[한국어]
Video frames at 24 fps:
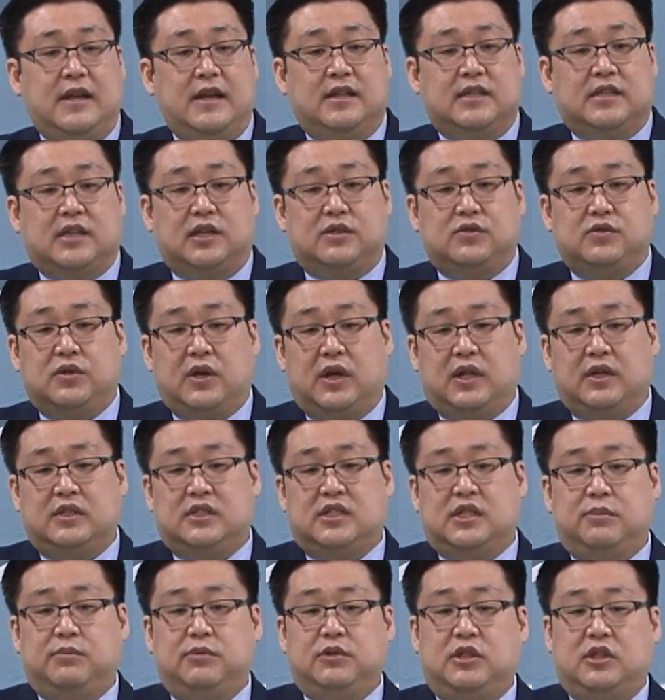자주 하는
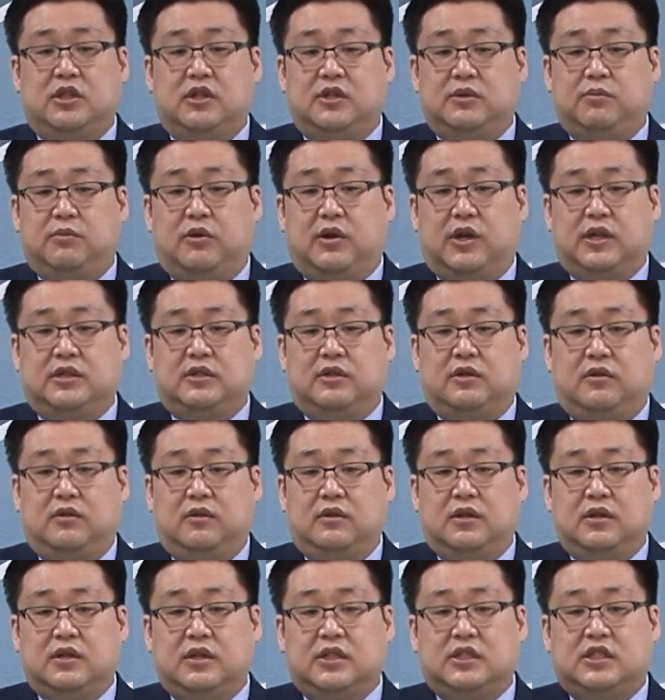질문들을 모아서
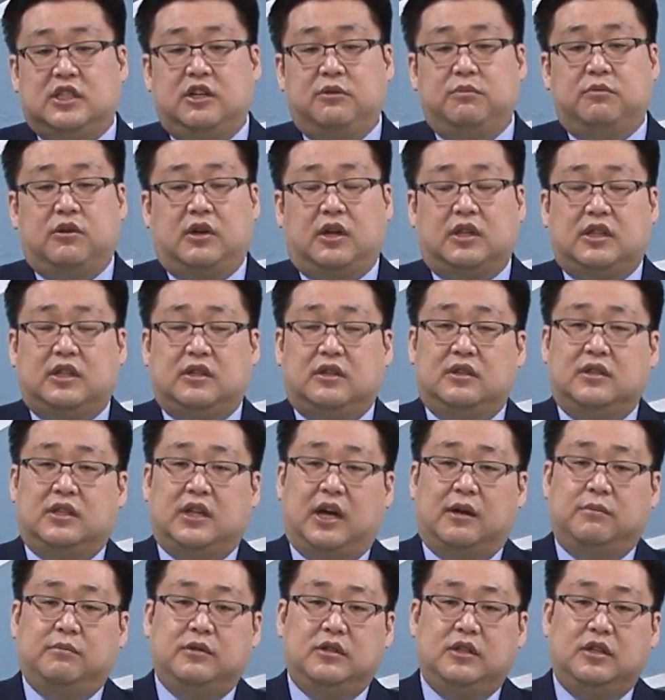그 질문과 그
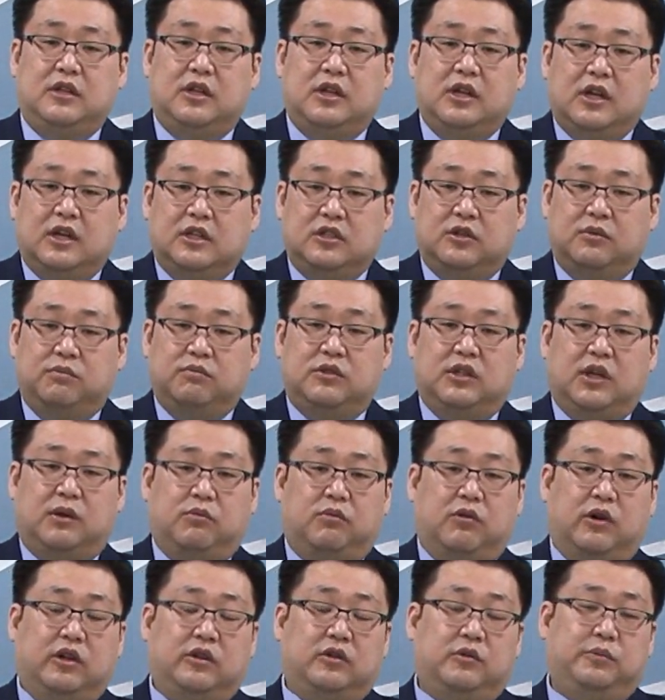답을 전부 다
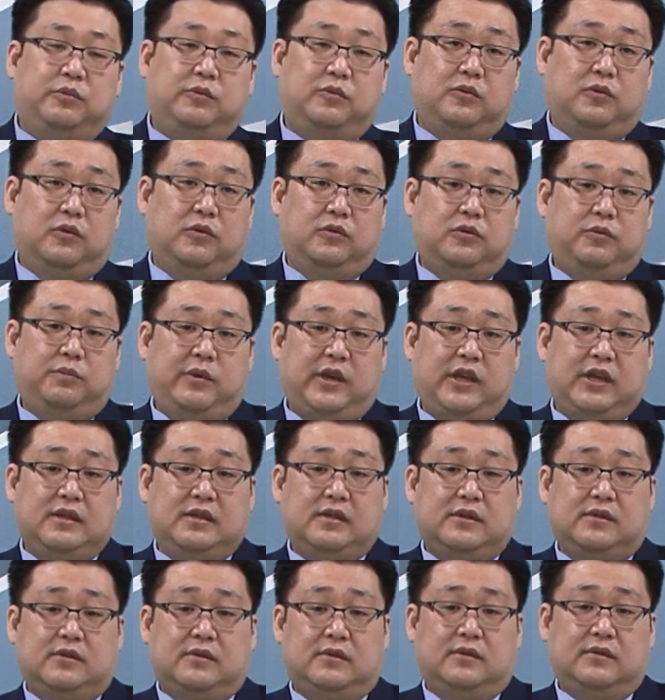모아놓은
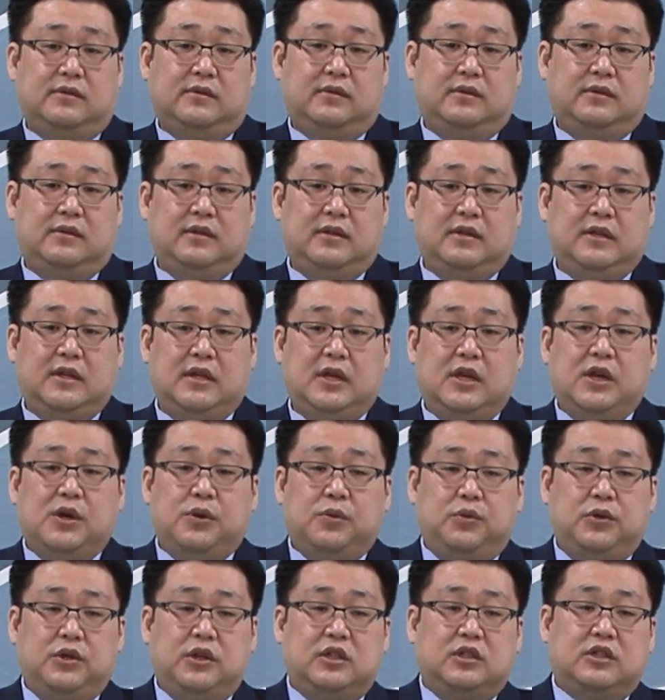페이지죠.
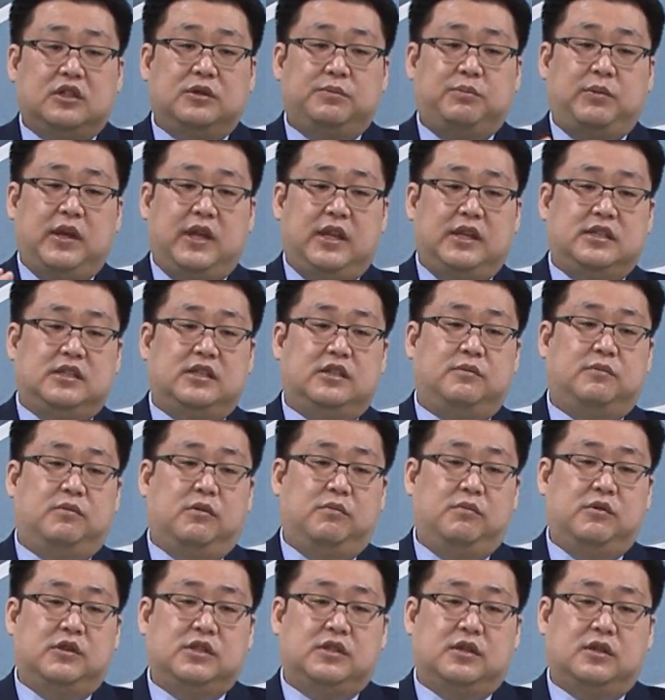우리는 그 페이지를
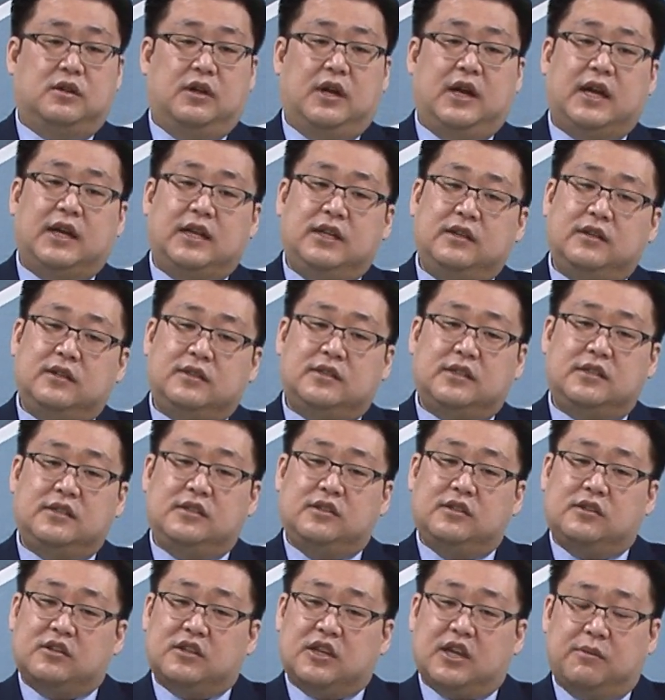보면서 아 이럴 때는
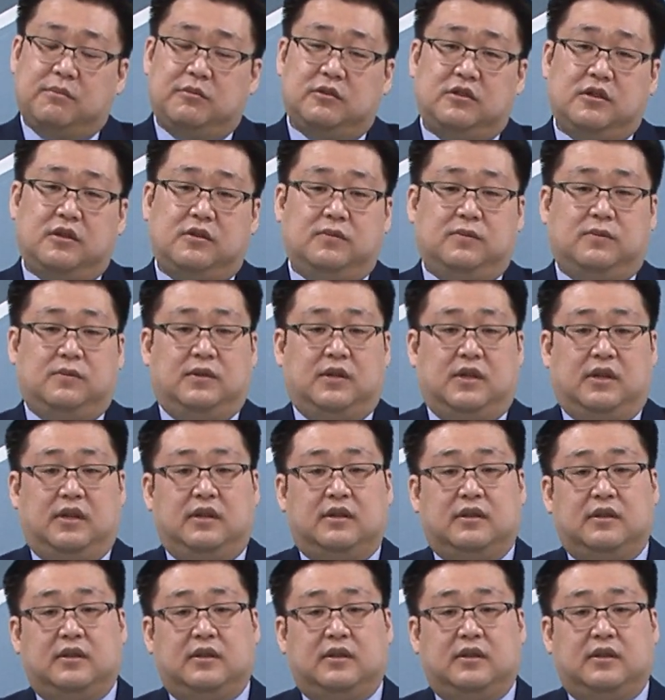이렇게 하면 되는구나.